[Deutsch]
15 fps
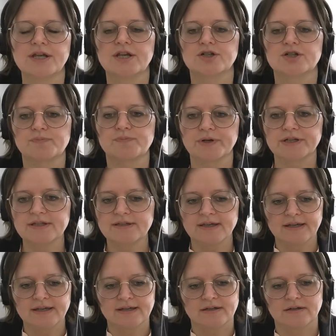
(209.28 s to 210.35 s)
Sprich,
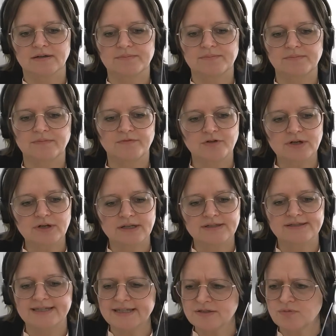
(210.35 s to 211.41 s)
ähm,
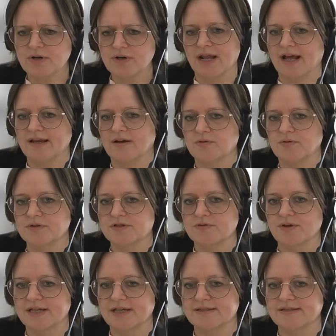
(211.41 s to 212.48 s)
wirklich saisonal auch
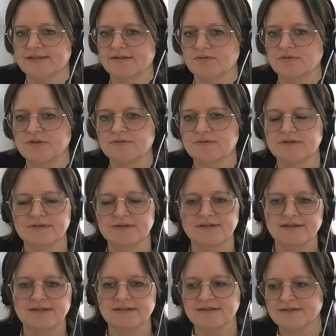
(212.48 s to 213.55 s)
zu essen und
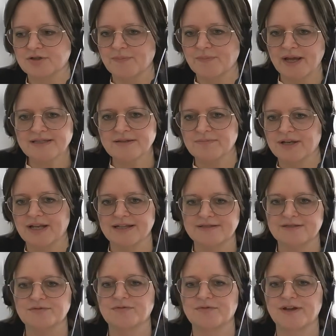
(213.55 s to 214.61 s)
den Speiseplan
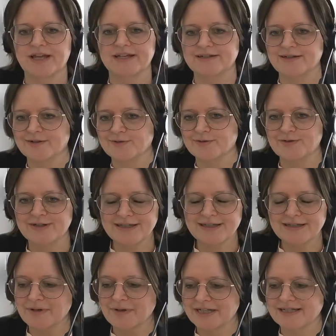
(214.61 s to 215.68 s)
zu verändern und nicht
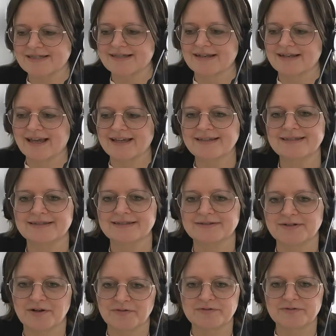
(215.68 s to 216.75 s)
immer das Gleiche
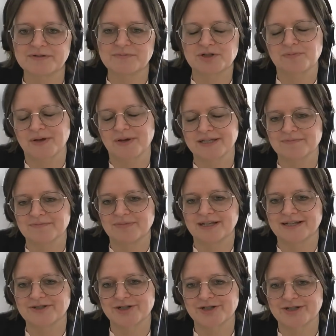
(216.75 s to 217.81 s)
auf dem
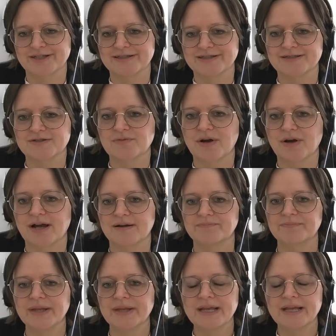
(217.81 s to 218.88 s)
Speiseplan stehen zu
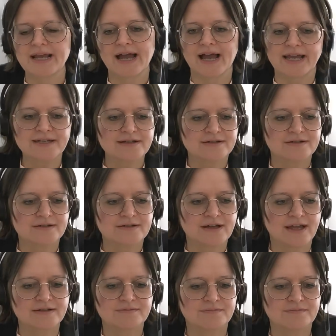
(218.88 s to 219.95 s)
haben. Eine,
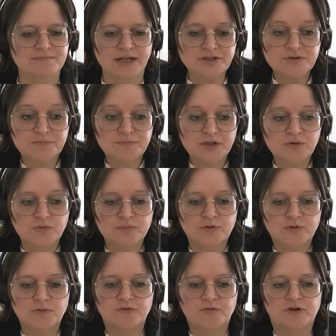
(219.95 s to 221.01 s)
ein, manche
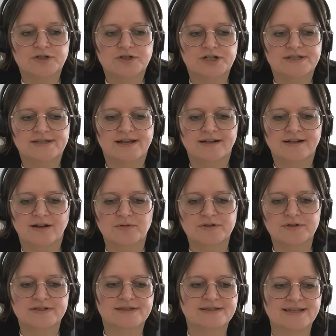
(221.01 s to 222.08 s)
Mikrobiomforscher sagen auch,
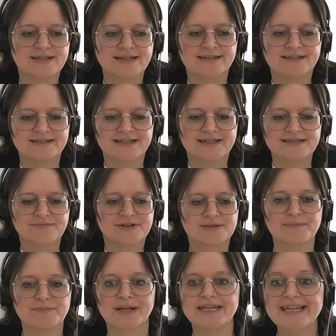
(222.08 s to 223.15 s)
es ist eher das, was
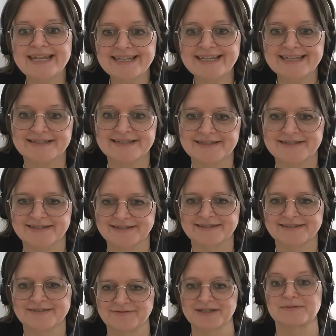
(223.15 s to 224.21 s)
man nicht isst,
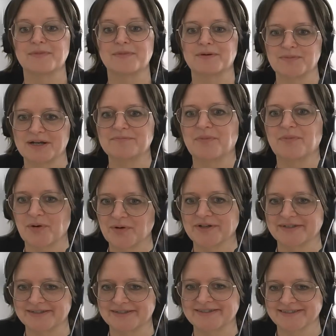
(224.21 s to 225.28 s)
was man dann
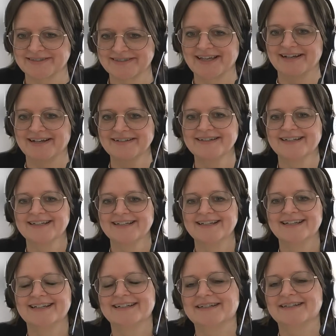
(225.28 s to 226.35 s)
bräuchte. Ja?
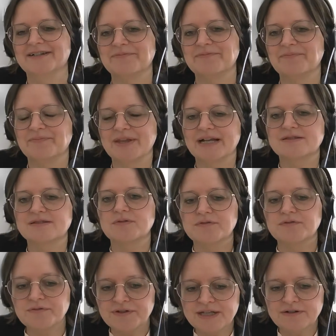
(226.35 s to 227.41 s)
Ähm, also eine
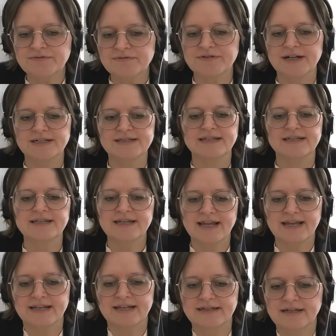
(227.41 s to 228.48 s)
Vielfalt in
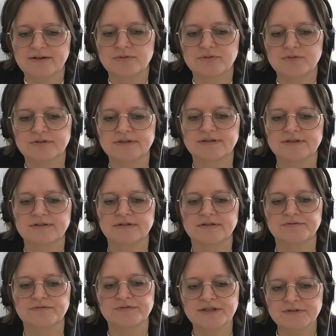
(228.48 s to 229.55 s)
der Ernährung, eine
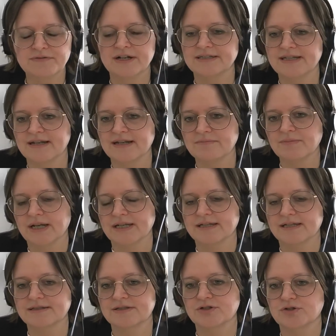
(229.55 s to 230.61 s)
Vielfalt an
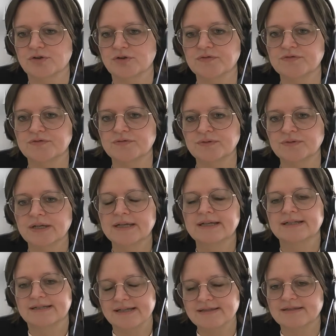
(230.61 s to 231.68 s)
Ballaststoffen,
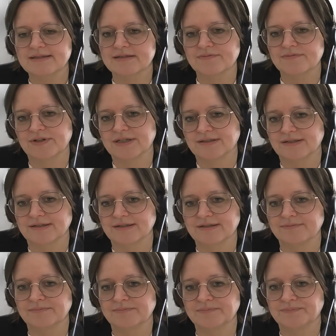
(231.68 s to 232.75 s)
das ist wichtig.